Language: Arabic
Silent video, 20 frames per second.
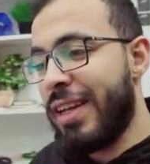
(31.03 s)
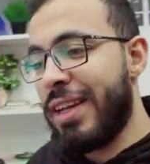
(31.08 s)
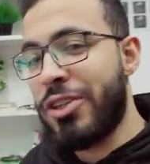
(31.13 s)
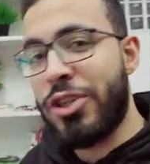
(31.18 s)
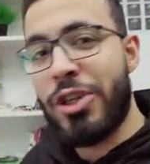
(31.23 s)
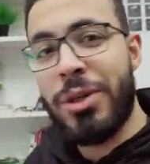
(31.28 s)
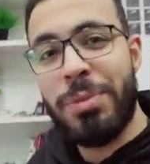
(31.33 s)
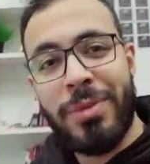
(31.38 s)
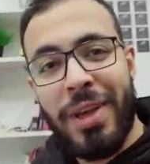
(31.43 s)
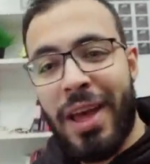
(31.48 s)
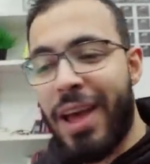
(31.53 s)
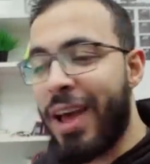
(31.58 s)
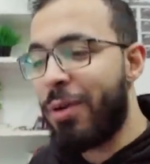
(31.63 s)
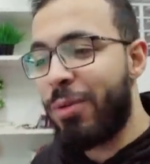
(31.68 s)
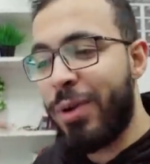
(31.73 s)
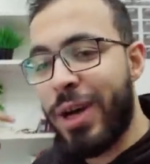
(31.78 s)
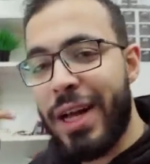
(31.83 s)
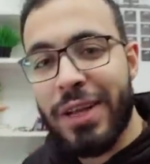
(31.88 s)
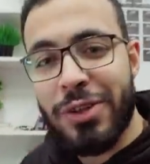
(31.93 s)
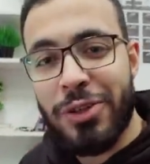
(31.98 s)
شربت
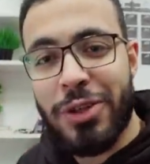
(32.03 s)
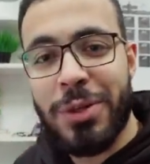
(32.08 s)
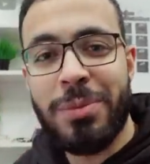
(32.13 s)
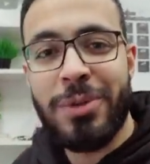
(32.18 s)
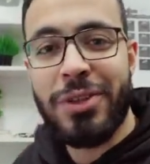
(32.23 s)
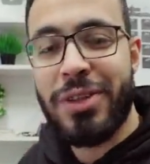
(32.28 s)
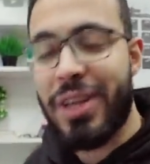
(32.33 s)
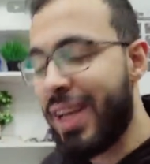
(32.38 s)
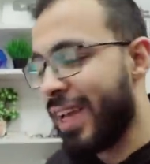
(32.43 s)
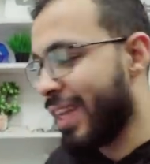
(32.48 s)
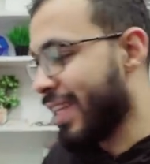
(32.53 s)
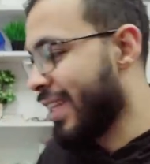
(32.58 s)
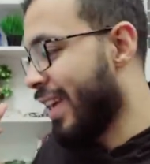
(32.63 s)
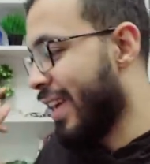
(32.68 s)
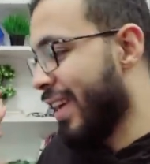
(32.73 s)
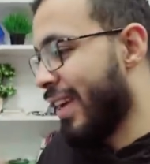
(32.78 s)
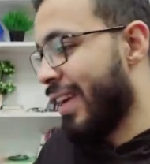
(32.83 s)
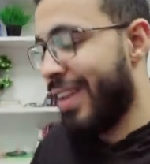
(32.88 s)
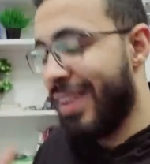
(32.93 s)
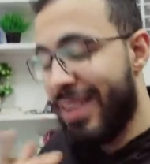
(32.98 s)
قهوه شربت شاي
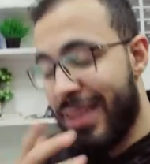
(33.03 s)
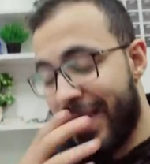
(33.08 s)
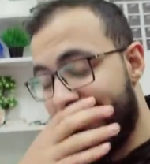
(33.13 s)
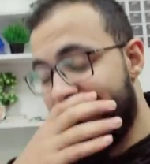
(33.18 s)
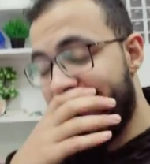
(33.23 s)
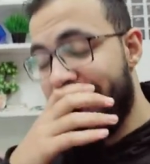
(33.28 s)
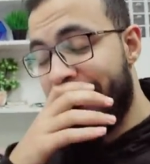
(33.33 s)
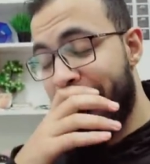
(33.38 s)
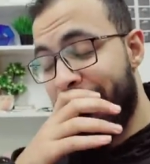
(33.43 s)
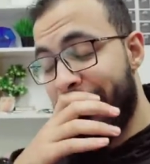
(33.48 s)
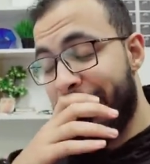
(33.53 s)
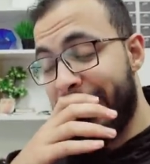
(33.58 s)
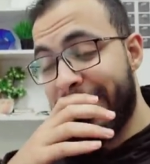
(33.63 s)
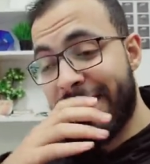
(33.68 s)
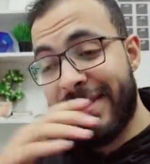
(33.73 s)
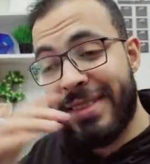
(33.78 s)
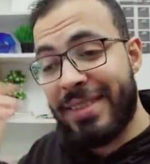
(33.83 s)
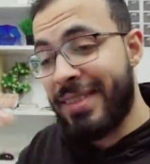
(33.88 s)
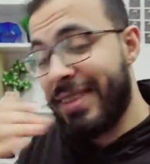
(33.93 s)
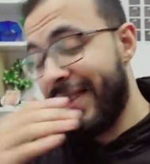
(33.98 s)
آه،
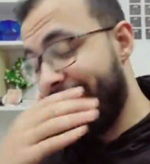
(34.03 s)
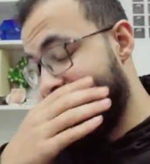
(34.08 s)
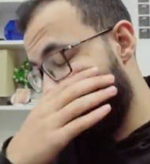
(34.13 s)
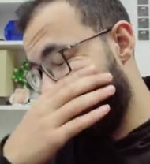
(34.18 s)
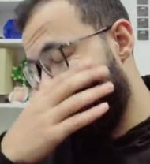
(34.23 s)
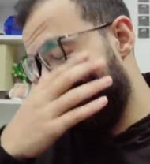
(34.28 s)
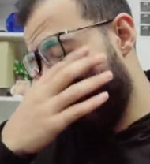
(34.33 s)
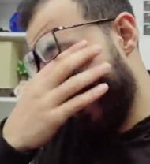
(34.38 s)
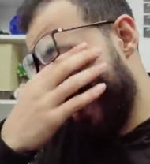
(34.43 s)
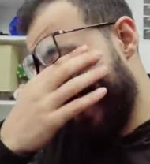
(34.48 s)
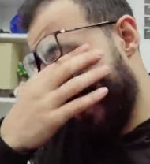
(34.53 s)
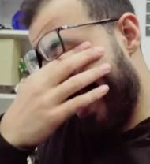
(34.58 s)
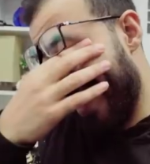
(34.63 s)
بس آه،